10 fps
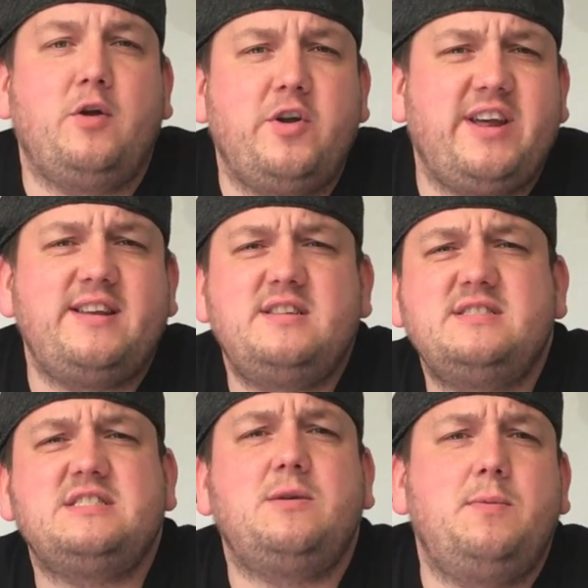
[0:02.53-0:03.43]
Heute
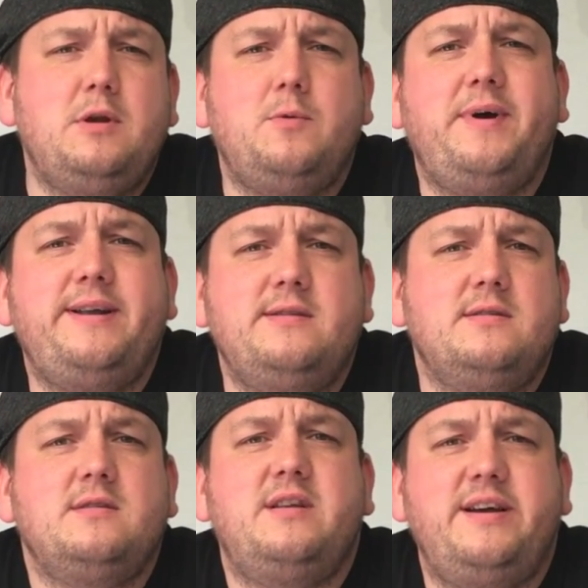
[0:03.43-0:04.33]
handelt es sich wieder um
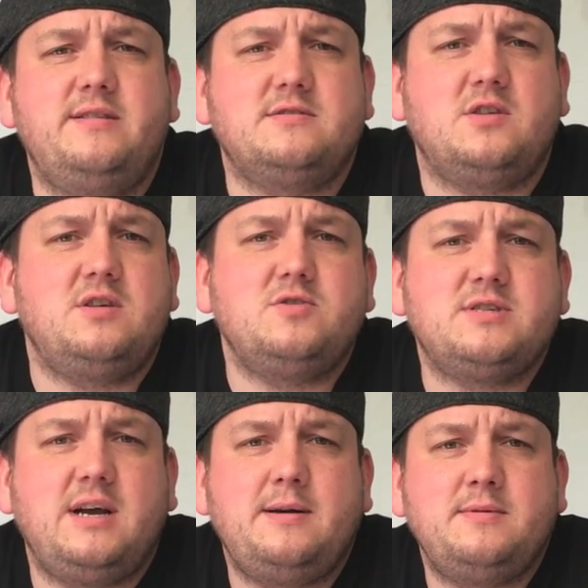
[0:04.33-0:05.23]
eine kleine
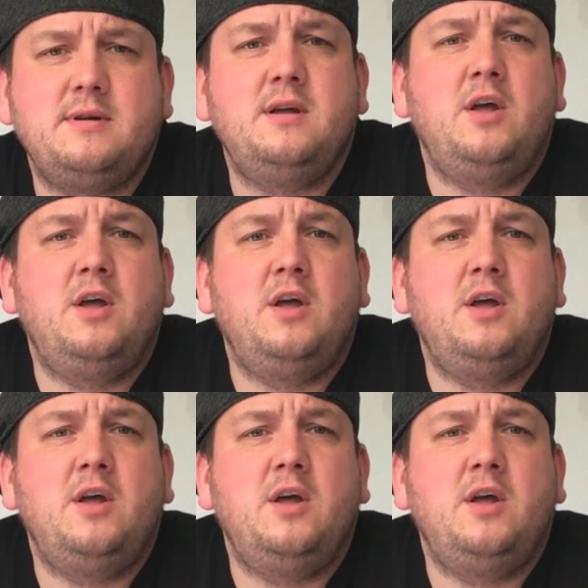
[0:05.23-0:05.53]
Sonderausgabe,